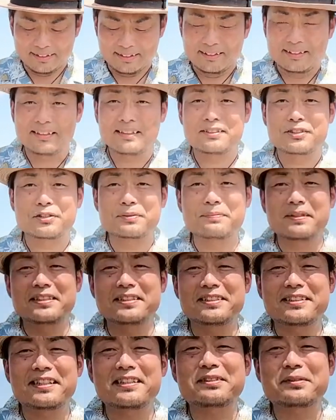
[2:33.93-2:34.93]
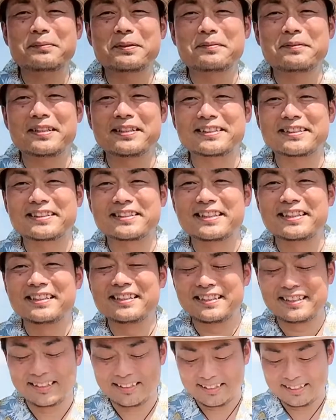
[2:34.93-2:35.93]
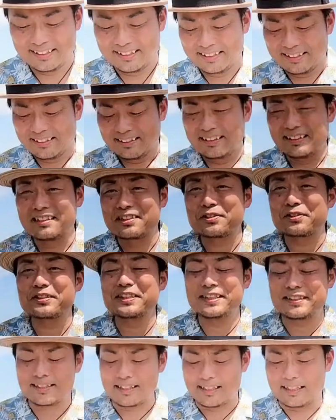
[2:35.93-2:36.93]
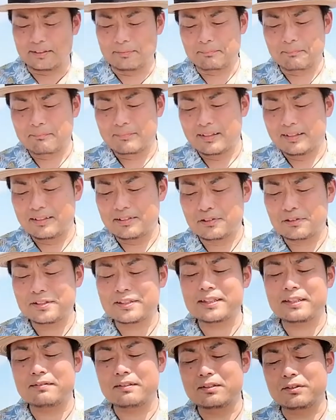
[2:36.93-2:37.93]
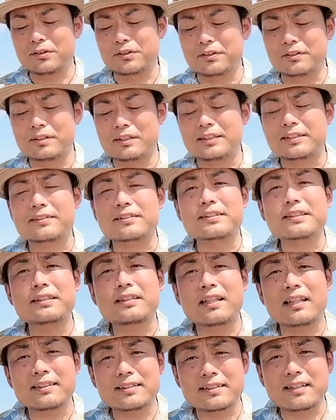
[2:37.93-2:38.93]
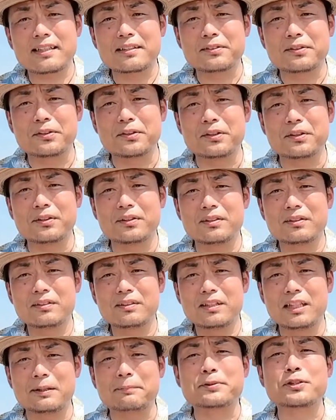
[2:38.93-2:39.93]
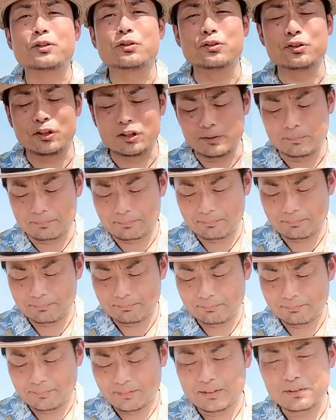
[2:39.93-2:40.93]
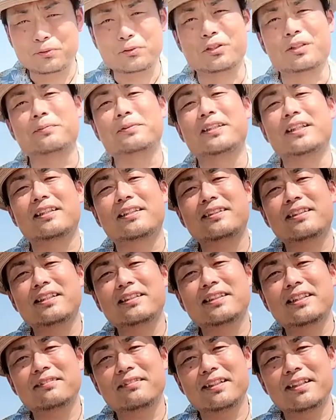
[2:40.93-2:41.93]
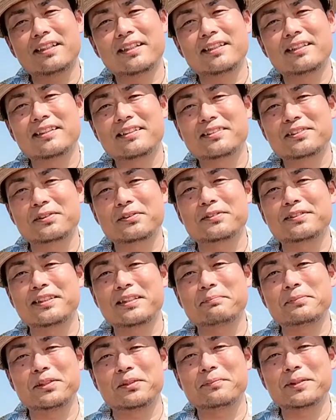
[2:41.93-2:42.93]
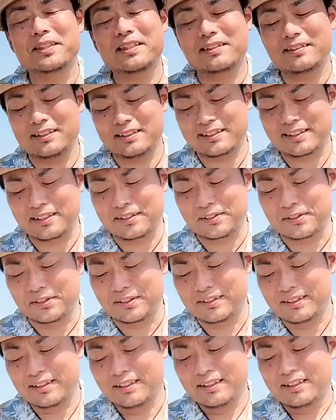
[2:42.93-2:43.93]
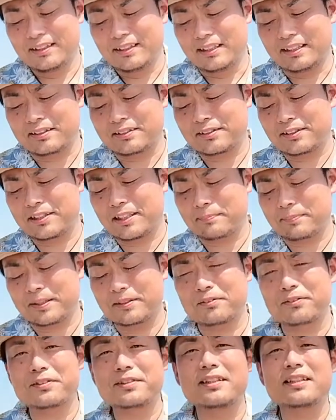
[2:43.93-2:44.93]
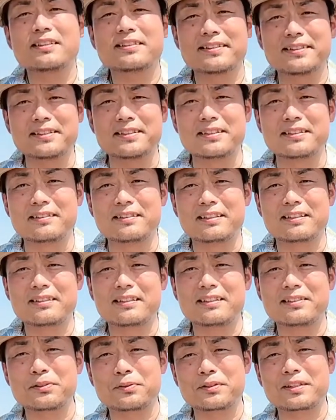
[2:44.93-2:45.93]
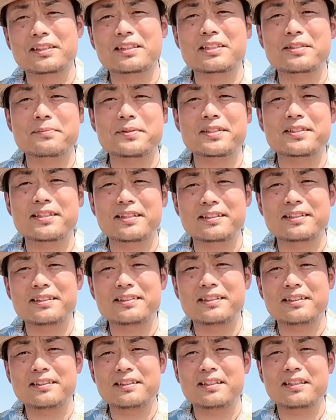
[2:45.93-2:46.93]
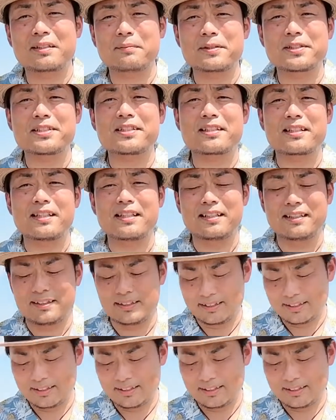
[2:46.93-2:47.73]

えー、順番に行きたいと思います。えー、ジョニーさん、えー、ジョニーさんはあの、翡翠カズラのエピソード、これも泣けたんだわ。ちょっと全部読めないんですけど、エックスジャパン の ティアーズ リクエストをおかけしました。聞いていただけましたか。